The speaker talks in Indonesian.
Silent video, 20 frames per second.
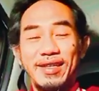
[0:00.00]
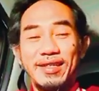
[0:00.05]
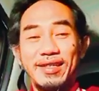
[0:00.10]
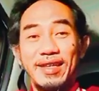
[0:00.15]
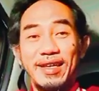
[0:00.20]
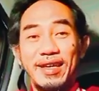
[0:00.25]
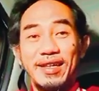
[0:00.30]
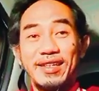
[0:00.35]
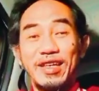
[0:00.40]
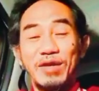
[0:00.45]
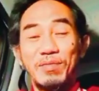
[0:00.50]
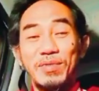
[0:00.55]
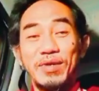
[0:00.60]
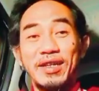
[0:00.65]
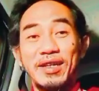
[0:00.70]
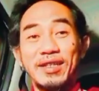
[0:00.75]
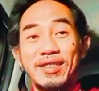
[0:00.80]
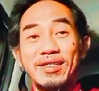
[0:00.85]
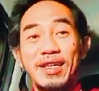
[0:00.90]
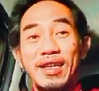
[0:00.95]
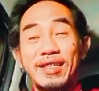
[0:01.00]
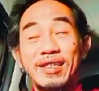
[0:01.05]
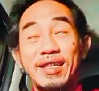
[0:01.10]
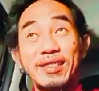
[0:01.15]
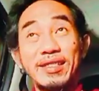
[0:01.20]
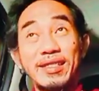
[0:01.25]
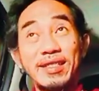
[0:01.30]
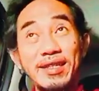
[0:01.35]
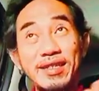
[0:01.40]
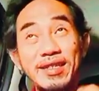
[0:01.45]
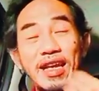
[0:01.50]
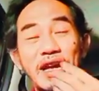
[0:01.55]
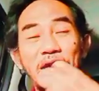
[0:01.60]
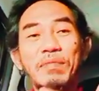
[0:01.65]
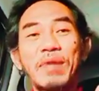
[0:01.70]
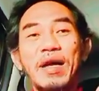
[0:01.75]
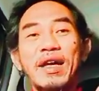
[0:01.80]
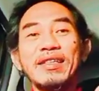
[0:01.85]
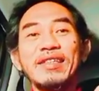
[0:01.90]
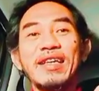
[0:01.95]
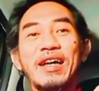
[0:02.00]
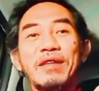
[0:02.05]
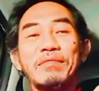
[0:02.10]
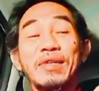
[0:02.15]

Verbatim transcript: Ya, dia bekerjanya tidak banyak